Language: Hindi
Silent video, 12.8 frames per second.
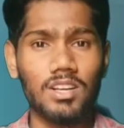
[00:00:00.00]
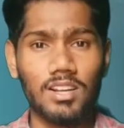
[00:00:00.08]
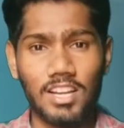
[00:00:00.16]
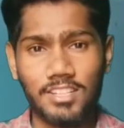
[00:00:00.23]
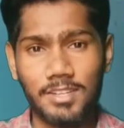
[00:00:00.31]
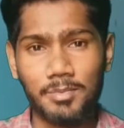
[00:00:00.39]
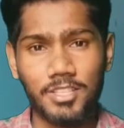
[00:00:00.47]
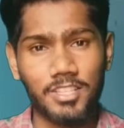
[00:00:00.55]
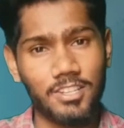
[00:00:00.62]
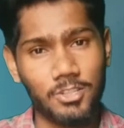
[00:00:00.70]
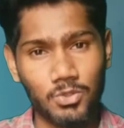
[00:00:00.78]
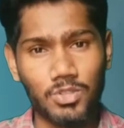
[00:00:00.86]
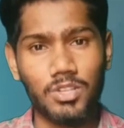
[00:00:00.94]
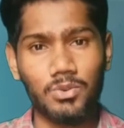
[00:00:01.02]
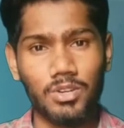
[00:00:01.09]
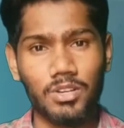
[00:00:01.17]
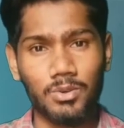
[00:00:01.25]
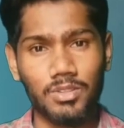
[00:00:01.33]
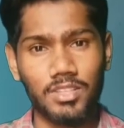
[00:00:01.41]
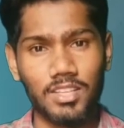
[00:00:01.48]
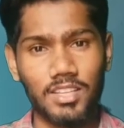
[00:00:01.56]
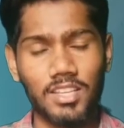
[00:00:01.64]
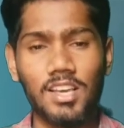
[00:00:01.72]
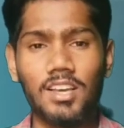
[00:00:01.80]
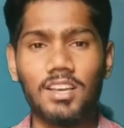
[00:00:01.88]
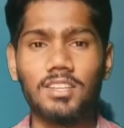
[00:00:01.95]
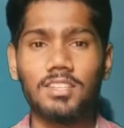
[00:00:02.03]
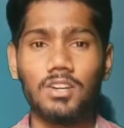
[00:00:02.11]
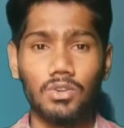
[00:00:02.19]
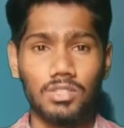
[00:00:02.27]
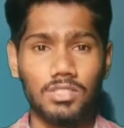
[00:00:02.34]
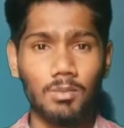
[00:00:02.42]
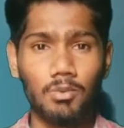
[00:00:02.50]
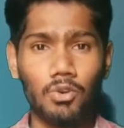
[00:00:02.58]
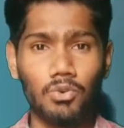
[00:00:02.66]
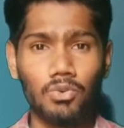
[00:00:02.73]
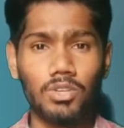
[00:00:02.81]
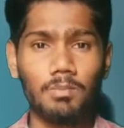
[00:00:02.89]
राष्ट्रपति ने चुने हुए होते हैं और सब लोगों